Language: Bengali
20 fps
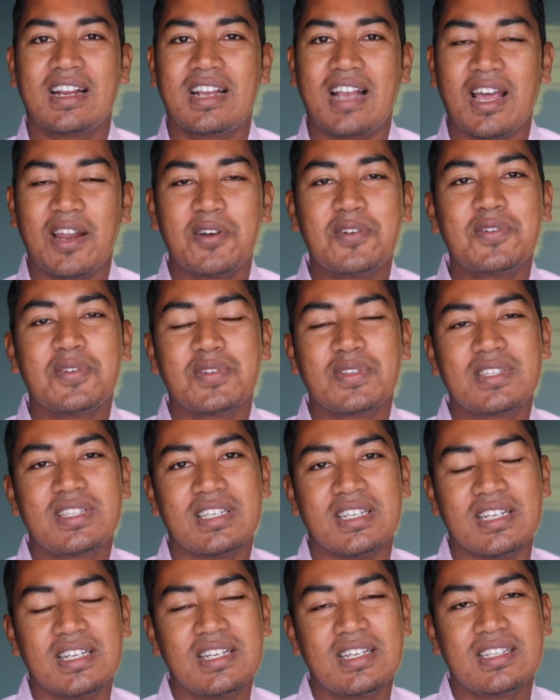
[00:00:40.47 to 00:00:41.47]
কারণ
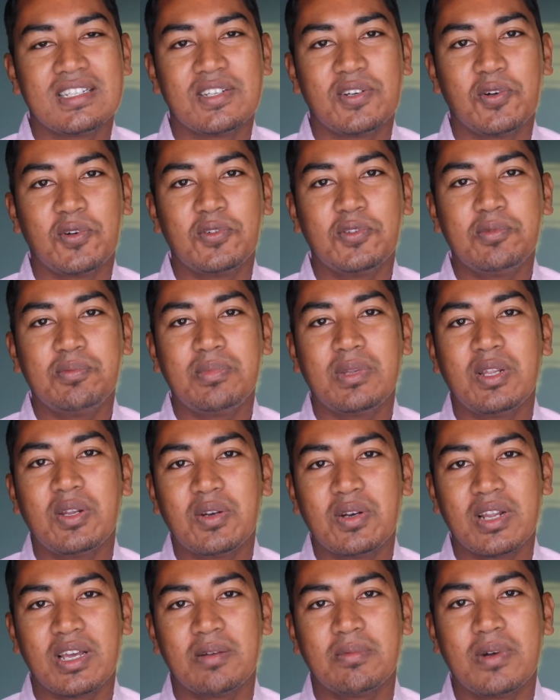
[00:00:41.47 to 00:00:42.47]
হচ্ছে যে
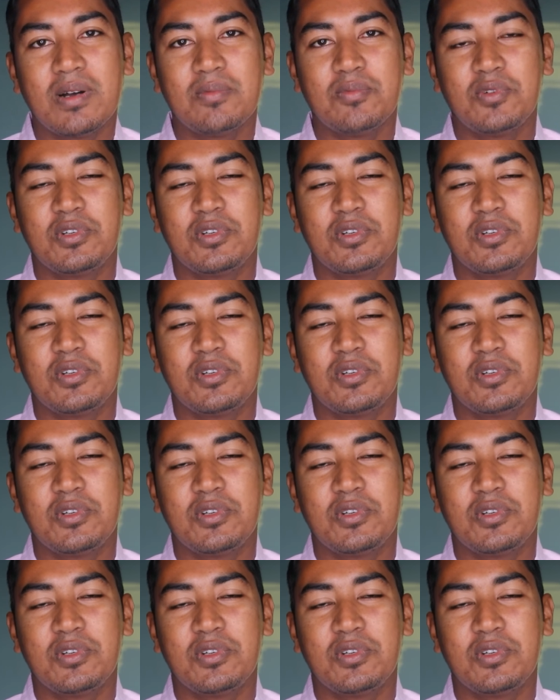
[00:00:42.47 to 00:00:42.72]
অনুপ্রেরণা বা